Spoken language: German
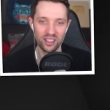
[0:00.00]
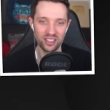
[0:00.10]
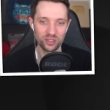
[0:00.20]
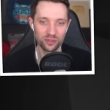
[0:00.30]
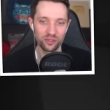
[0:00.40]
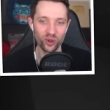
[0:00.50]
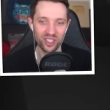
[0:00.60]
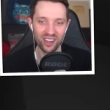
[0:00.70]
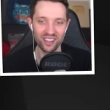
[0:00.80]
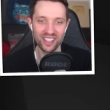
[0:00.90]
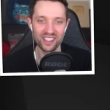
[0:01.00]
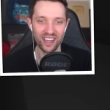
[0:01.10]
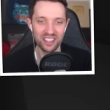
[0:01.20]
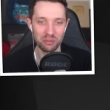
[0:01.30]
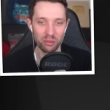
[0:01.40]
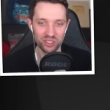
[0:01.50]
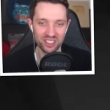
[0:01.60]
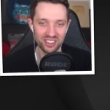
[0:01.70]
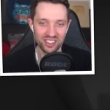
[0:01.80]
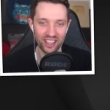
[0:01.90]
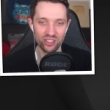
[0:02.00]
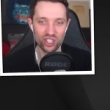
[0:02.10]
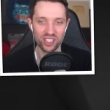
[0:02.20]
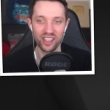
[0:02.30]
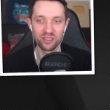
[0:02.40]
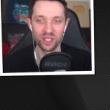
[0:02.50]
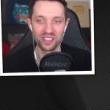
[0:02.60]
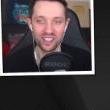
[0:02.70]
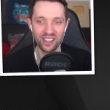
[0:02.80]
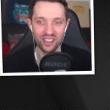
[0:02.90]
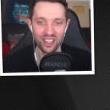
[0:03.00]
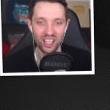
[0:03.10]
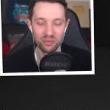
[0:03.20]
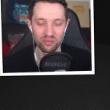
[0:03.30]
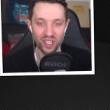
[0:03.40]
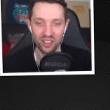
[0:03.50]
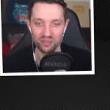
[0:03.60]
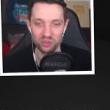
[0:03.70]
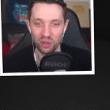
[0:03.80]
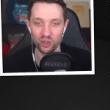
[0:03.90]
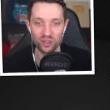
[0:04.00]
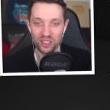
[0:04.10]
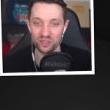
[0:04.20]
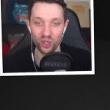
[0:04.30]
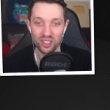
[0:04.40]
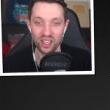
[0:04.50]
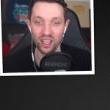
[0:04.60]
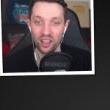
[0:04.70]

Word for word: Ja, ist so voll clean, Alter. Man muss sich nicht anstrengen. Man erkennt. Wie man, oh, ich, ich habe aus